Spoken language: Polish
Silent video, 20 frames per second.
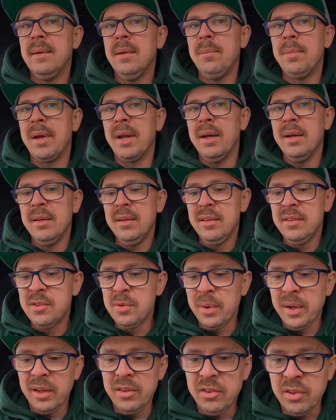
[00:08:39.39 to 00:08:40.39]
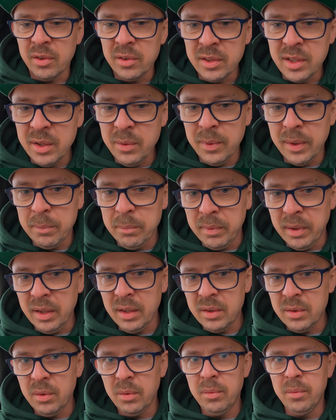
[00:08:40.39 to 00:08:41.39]
Dobra, i słuchajcie, odkryłem
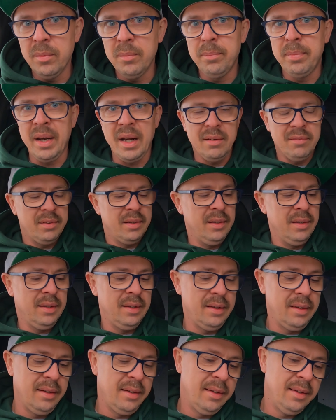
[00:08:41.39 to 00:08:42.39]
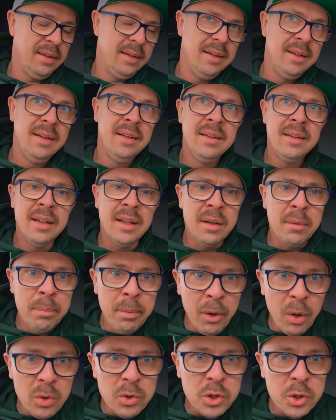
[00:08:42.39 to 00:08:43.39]
jedną prawdę. Tych
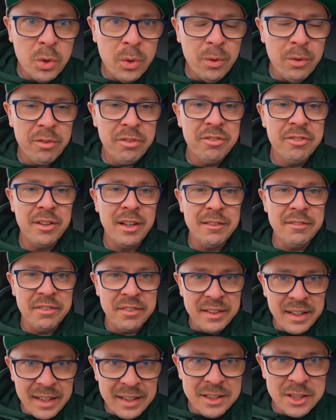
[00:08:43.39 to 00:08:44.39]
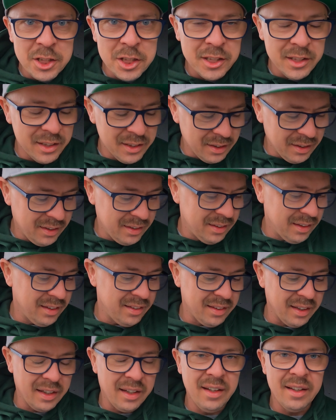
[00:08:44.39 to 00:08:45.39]
bloczków wewnętrznych,
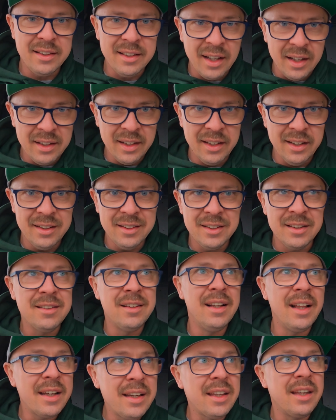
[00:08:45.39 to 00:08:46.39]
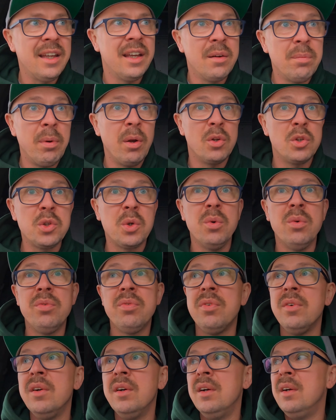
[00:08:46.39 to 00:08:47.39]
tych takich tanich, lekkich
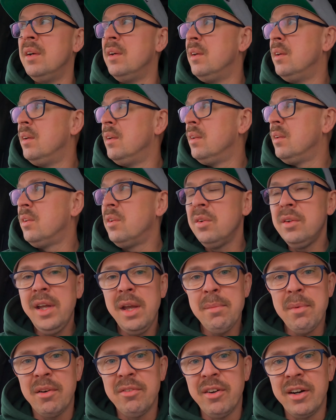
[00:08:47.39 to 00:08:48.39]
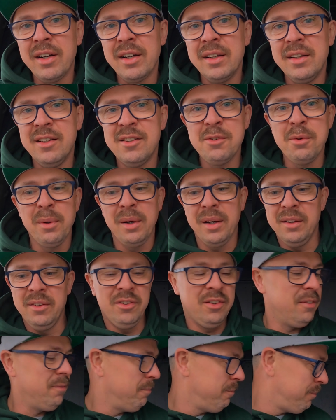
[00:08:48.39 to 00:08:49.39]
bloczków, to nie ma w Anglii,
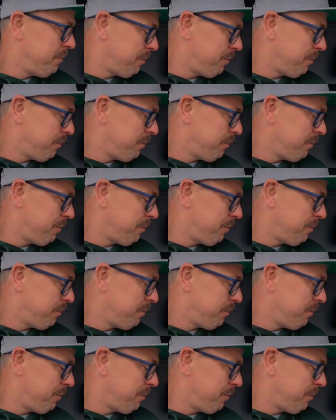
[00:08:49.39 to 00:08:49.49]
słuchajcie.